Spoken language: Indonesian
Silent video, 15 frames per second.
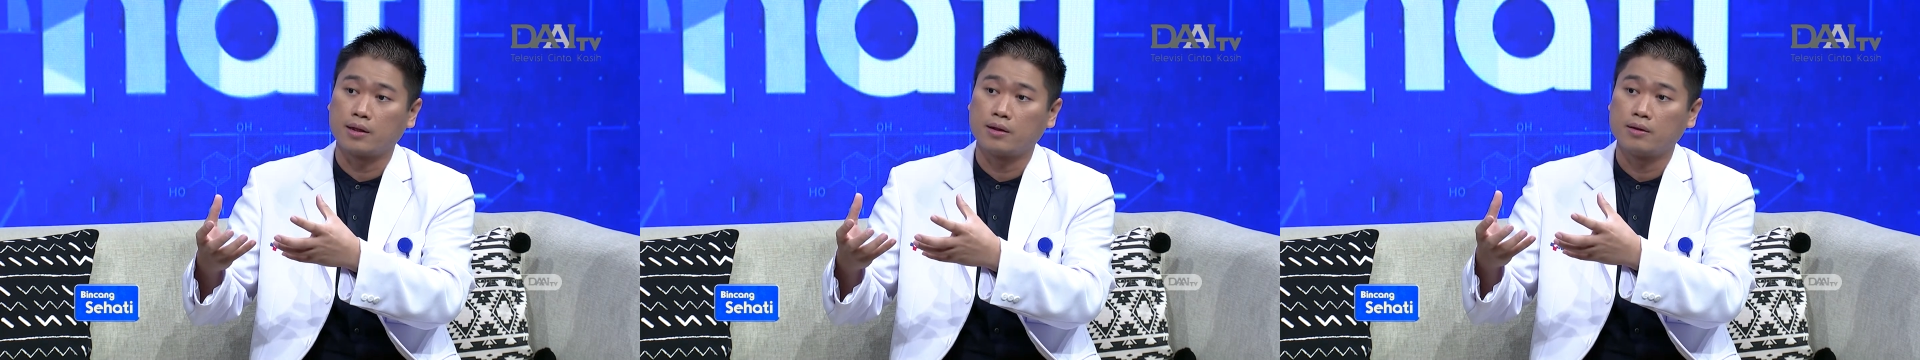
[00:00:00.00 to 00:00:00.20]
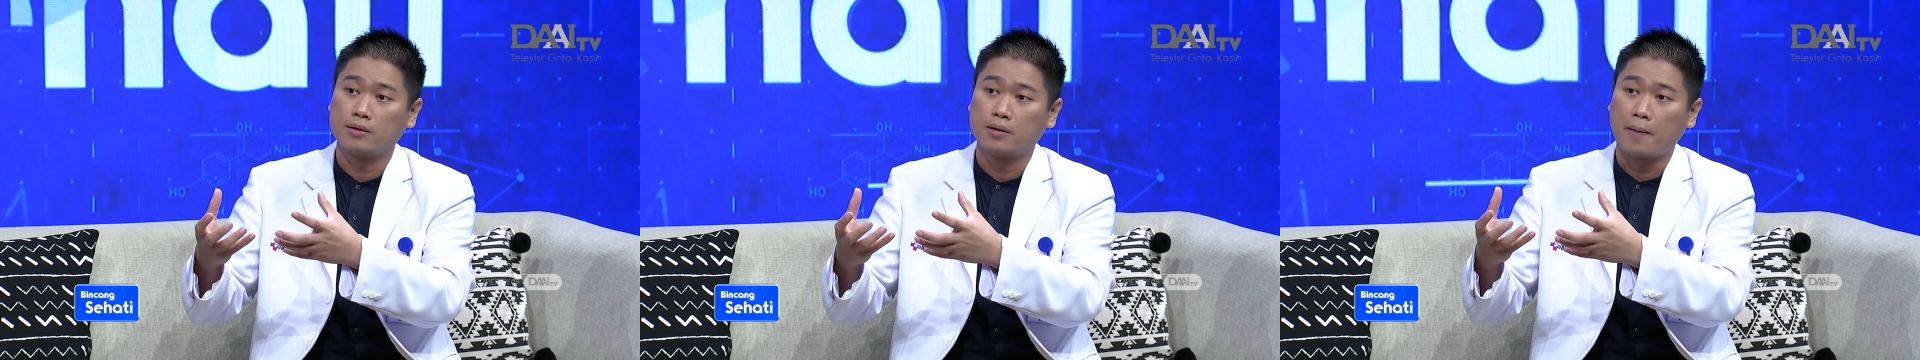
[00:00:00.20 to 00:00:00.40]

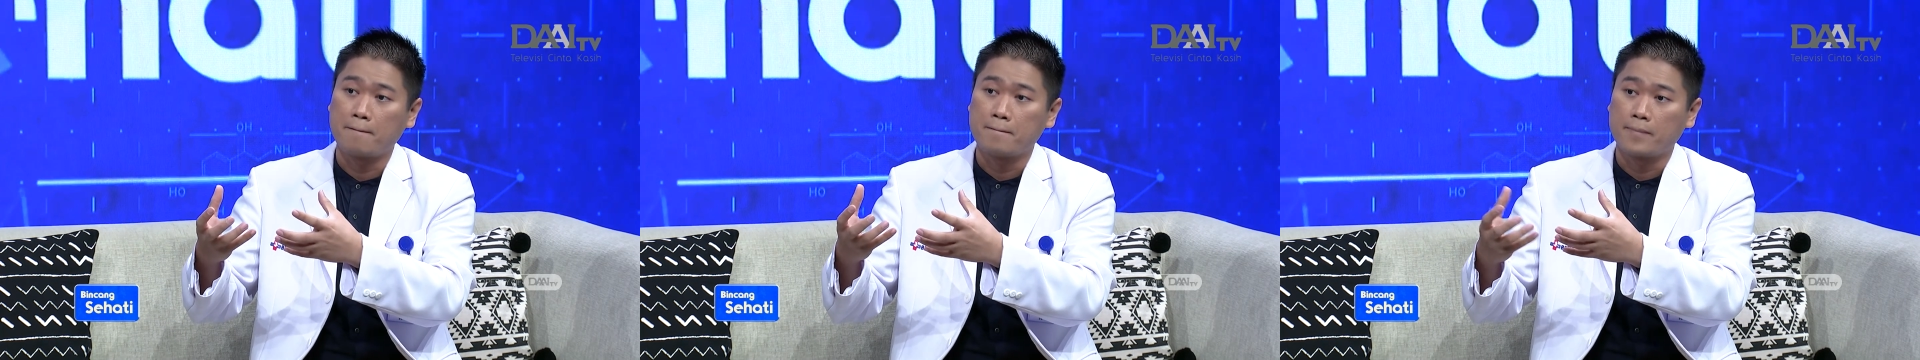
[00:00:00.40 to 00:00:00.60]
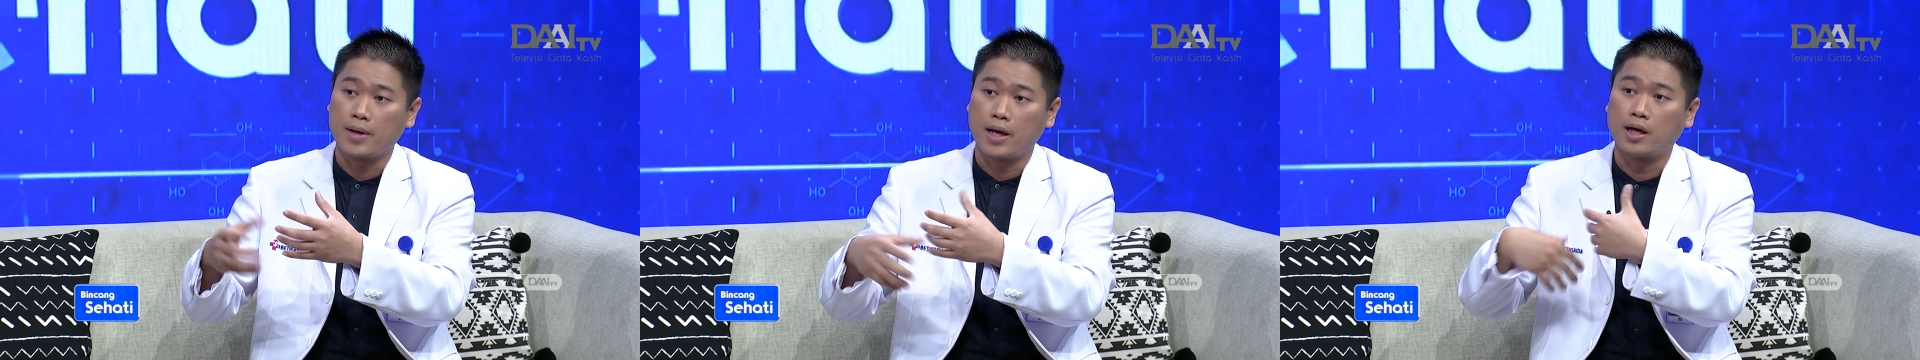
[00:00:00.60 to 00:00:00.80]

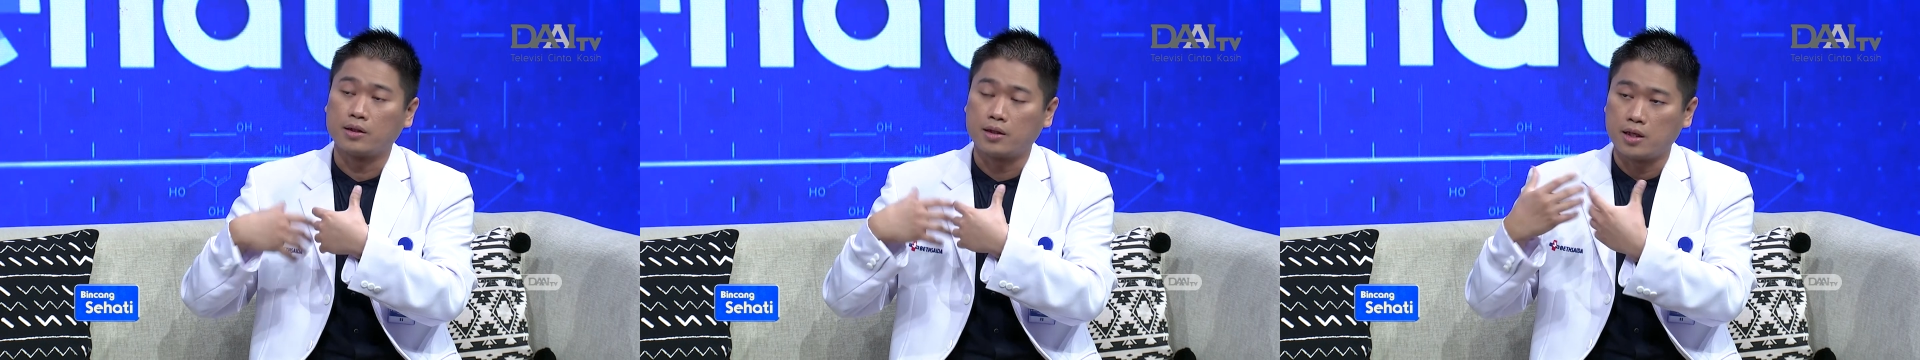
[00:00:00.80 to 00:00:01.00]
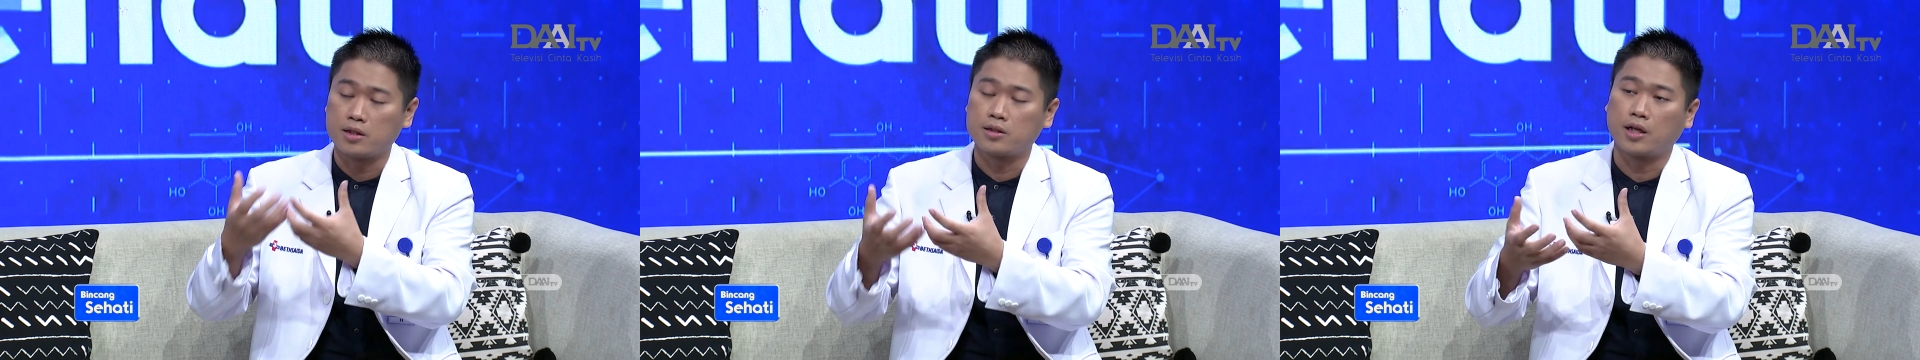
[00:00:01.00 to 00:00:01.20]
Hmm. Ya
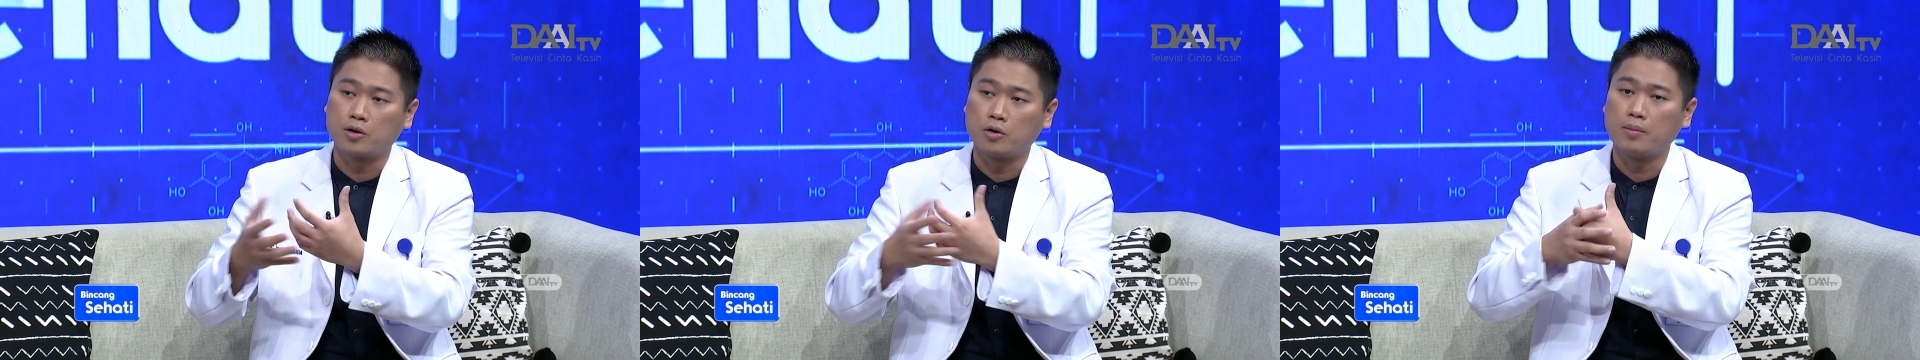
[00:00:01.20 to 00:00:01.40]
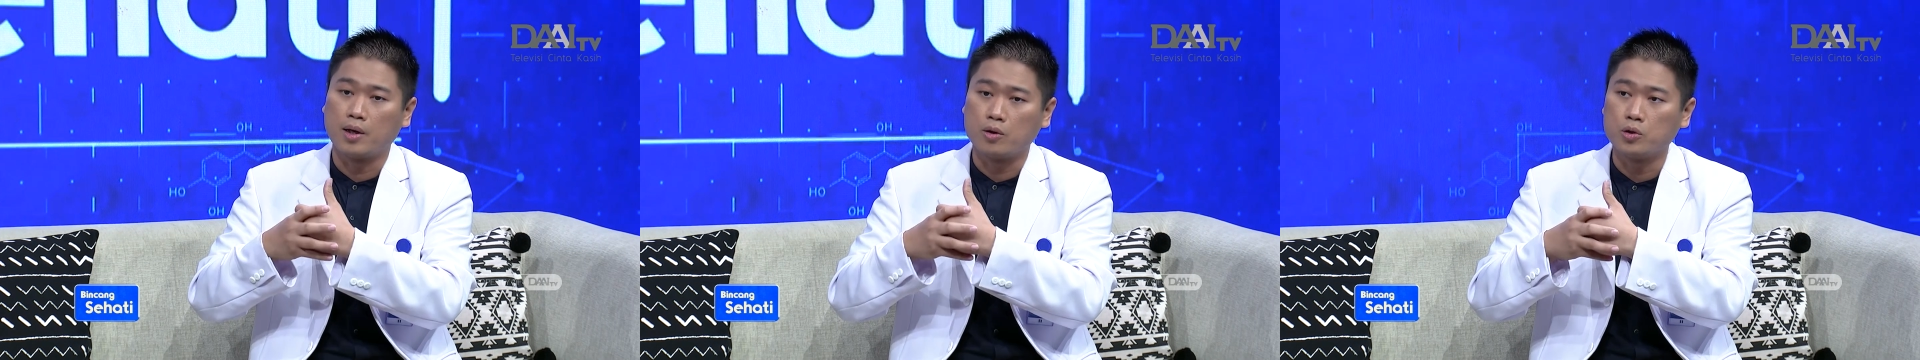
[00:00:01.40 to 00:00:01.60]
tinggi serat
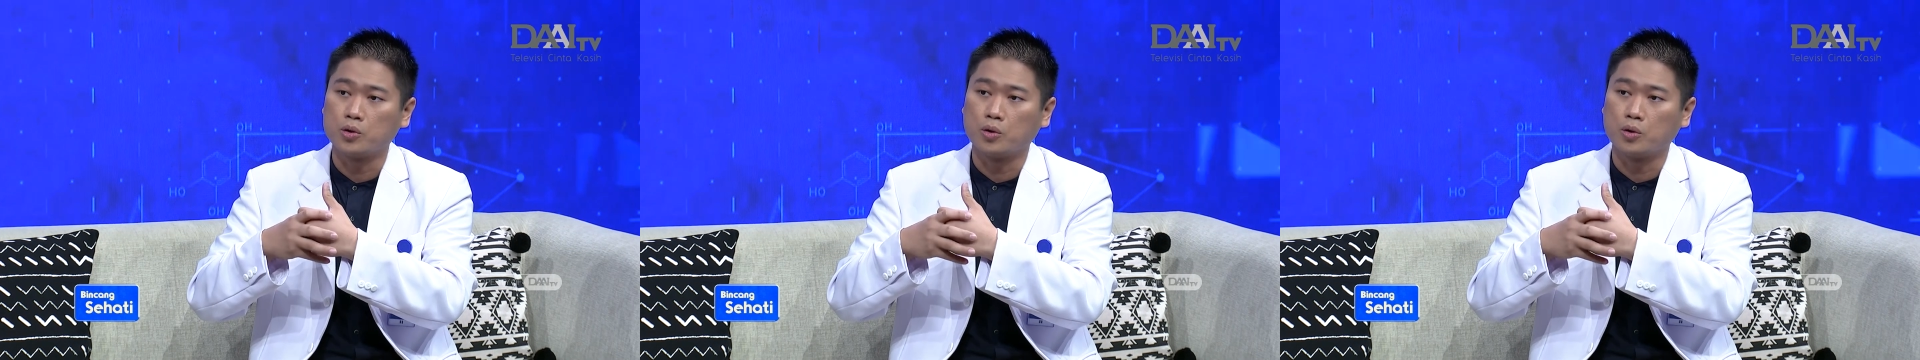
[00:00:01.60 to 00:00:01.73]
itu bagus